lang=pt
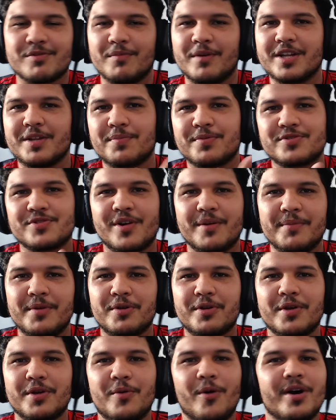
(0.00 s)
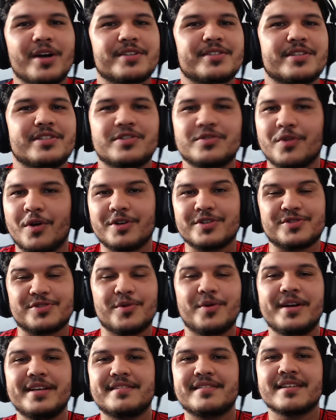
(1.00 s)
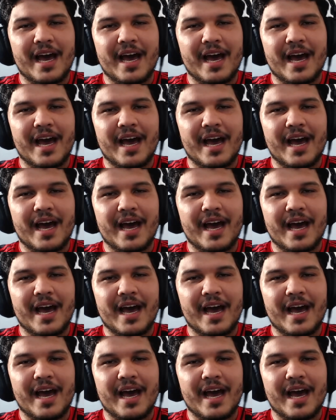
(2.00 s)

manda pro seu amigo que gosta de nós dois.